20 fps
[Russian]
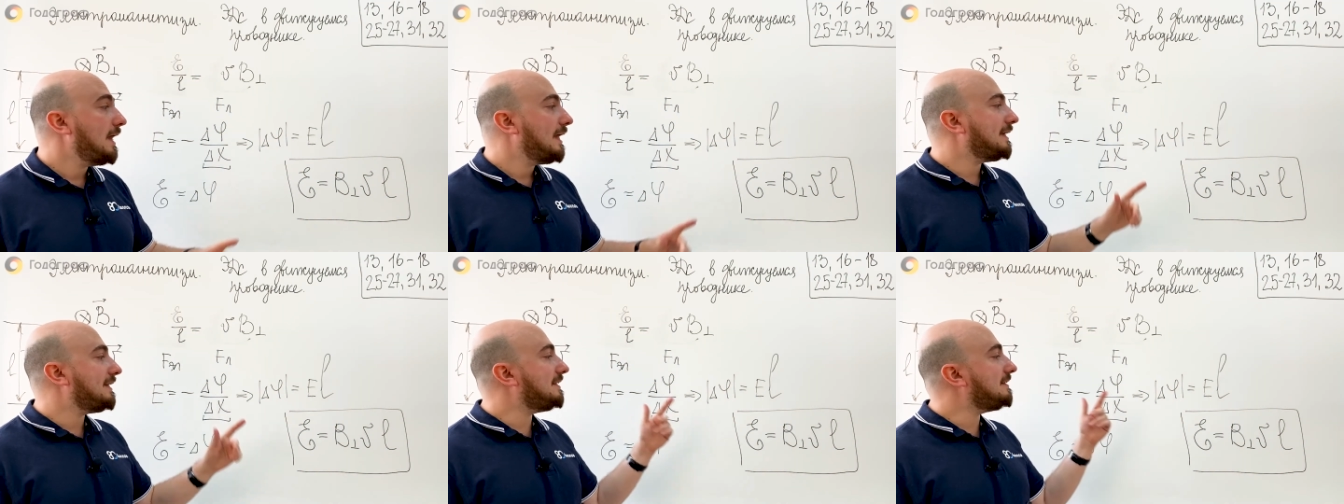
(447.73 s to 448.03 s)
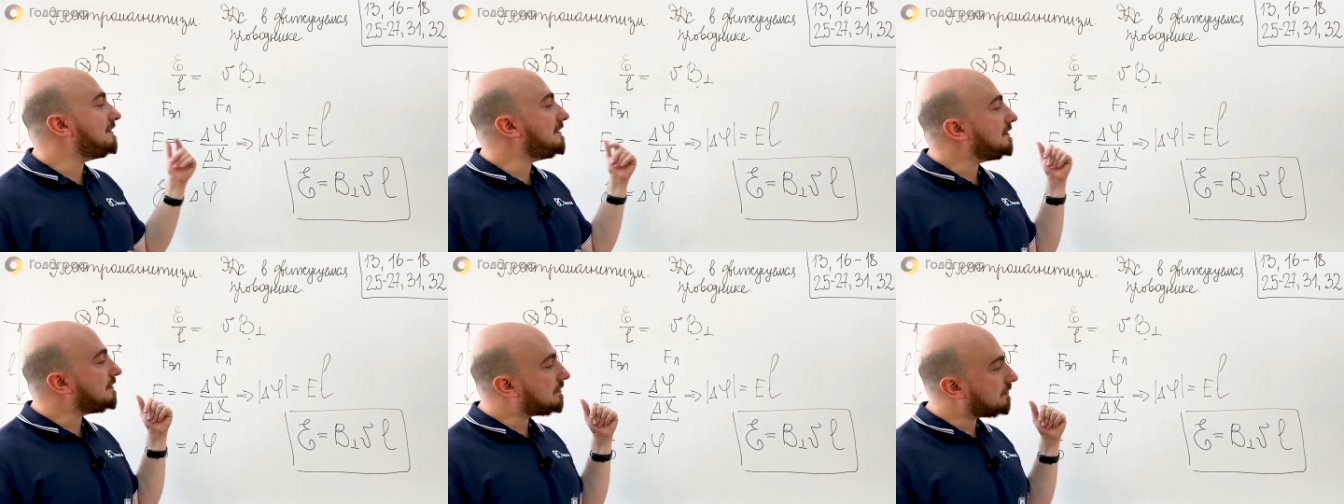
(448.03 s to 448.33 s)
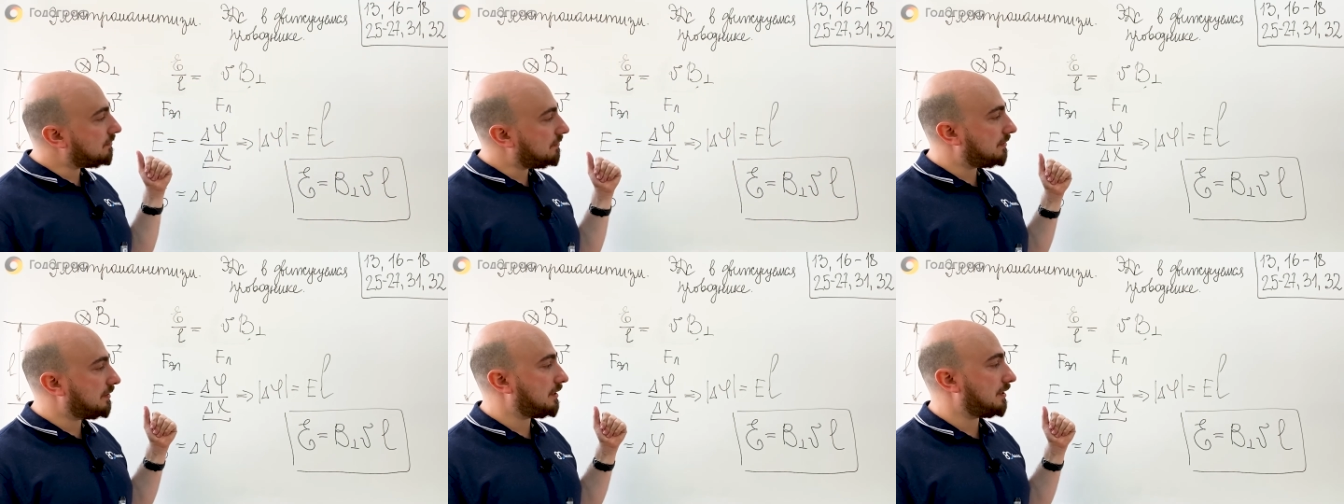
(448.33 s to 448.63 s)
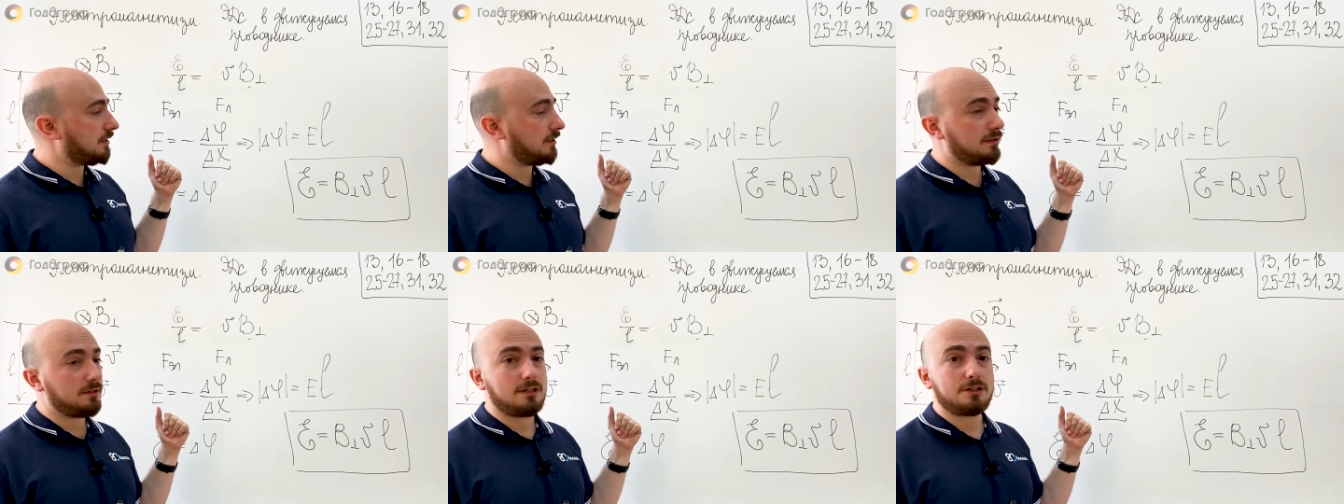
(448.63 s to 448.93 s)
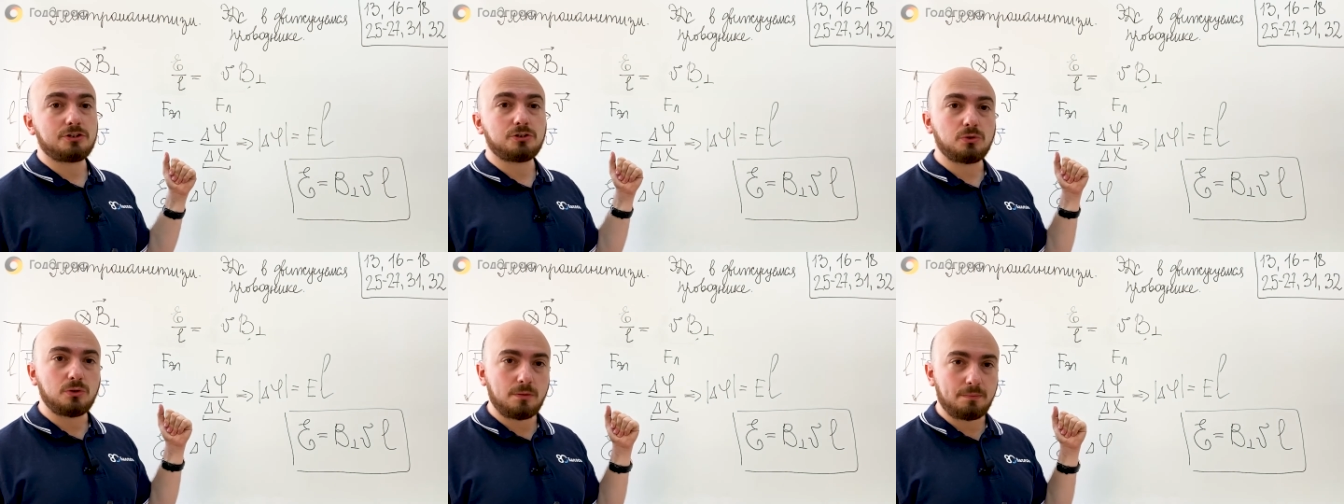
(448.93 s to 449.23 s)
Единственное,
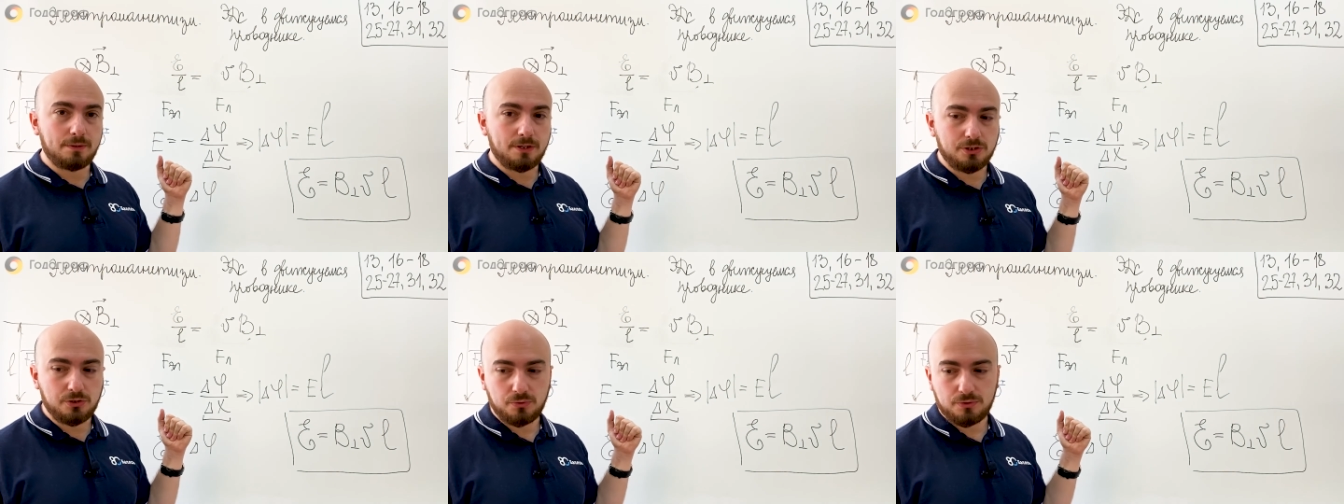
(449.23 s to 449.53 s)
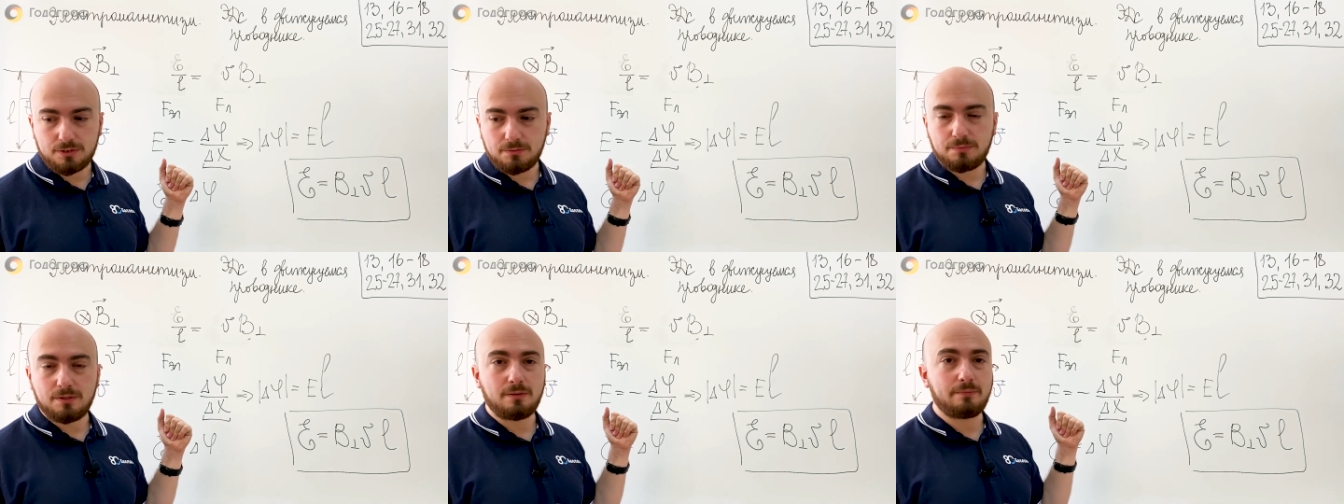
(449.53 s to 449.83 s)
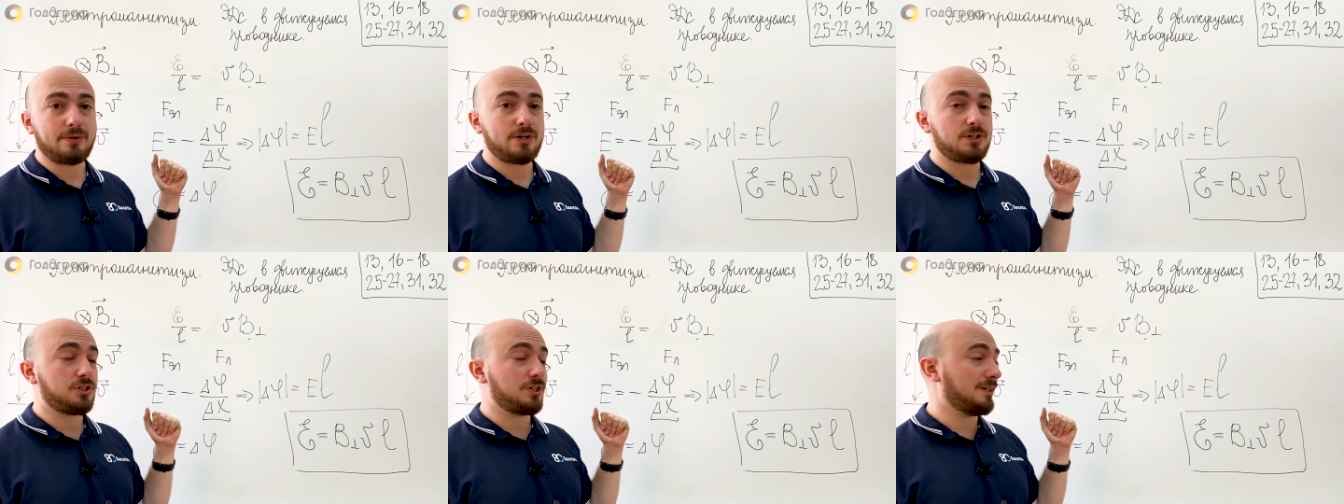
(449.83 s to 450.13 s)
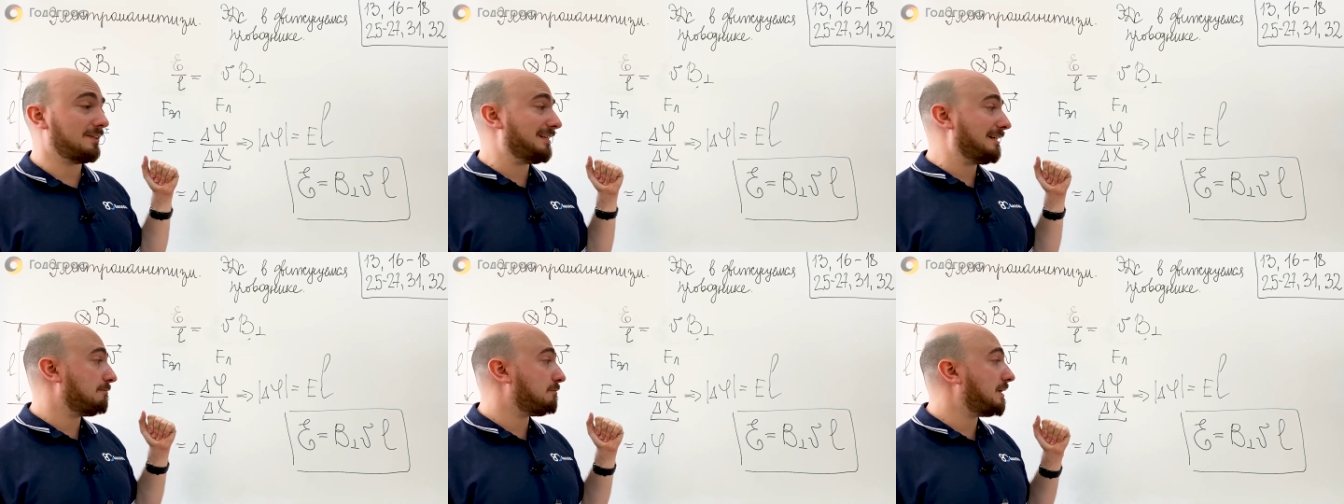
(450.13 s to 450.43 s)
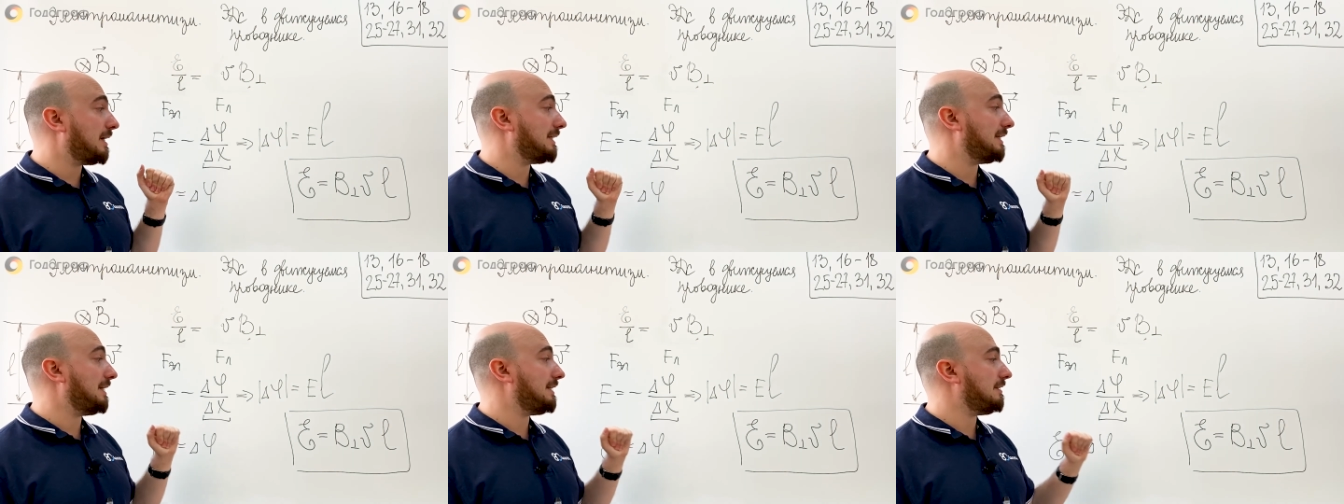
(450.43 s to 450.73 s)
на что я прошу тебя обращать
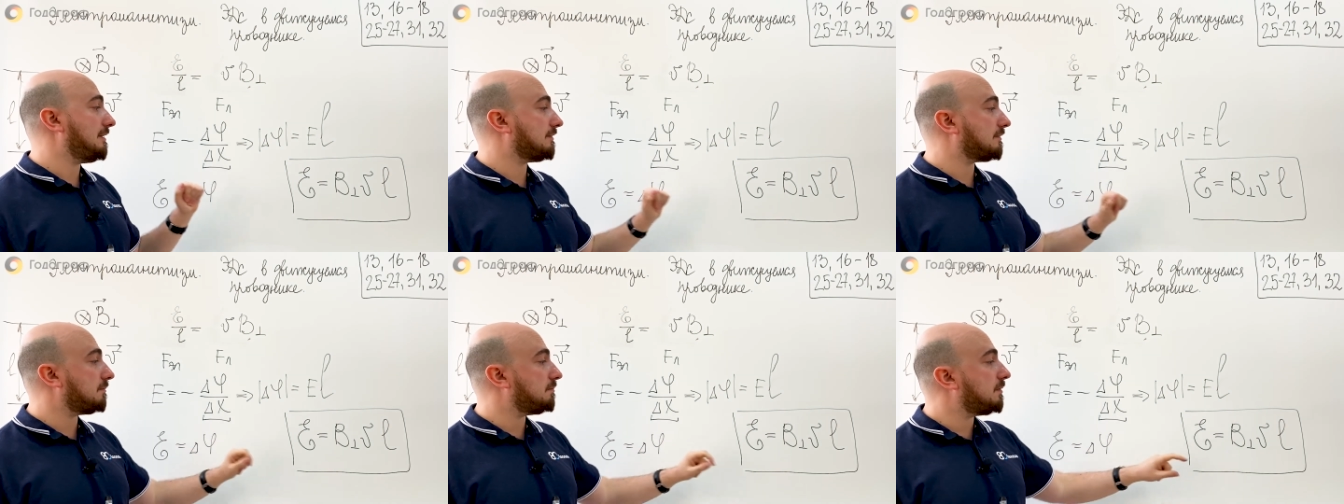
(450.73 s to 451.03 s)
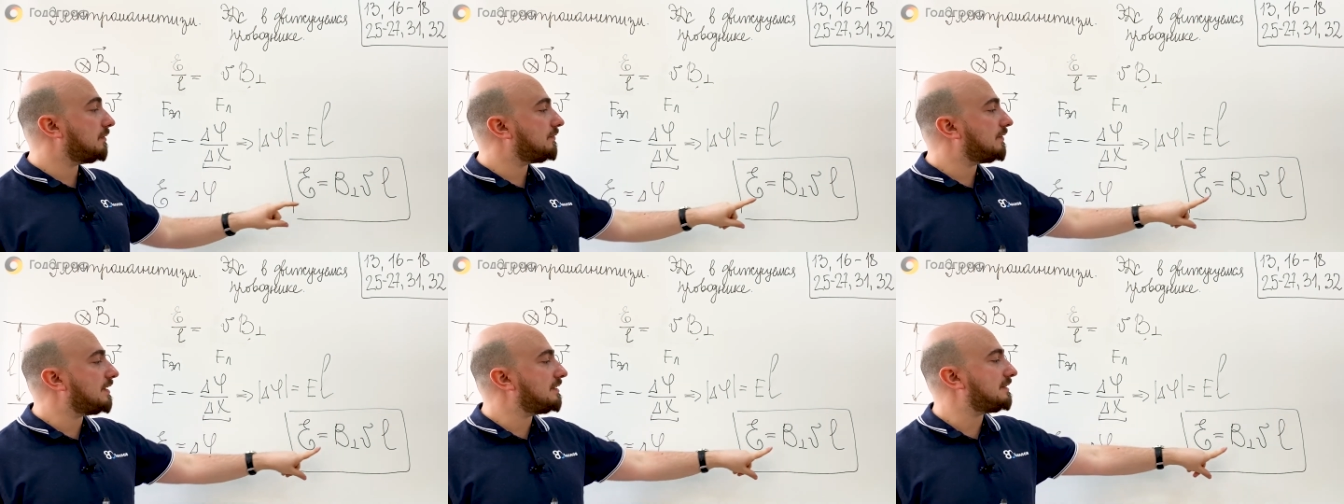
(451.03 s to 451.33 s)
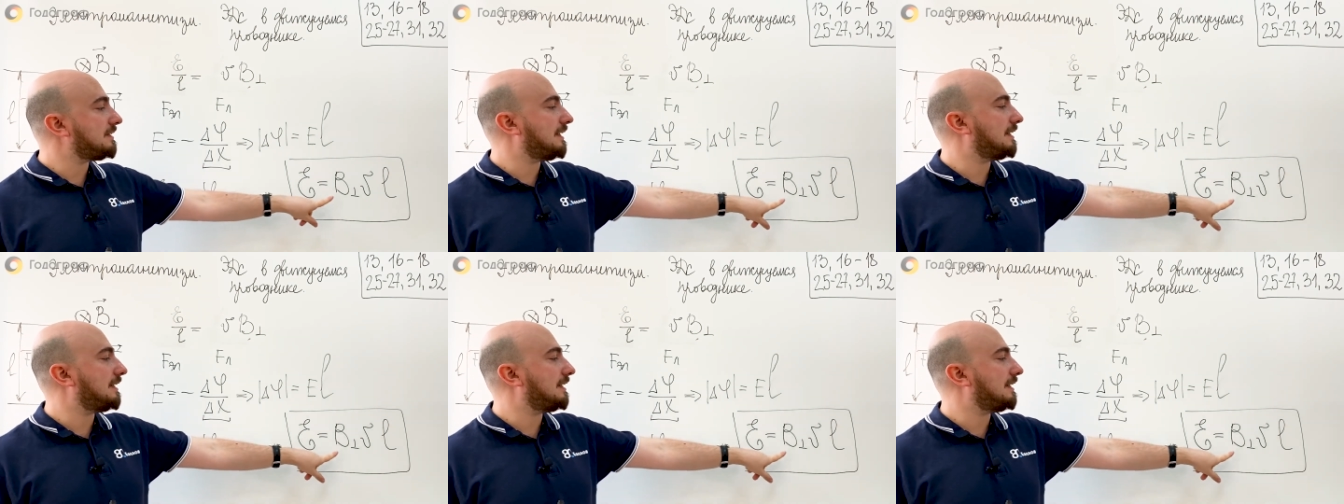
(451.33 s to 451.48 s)
внимание и не забывать,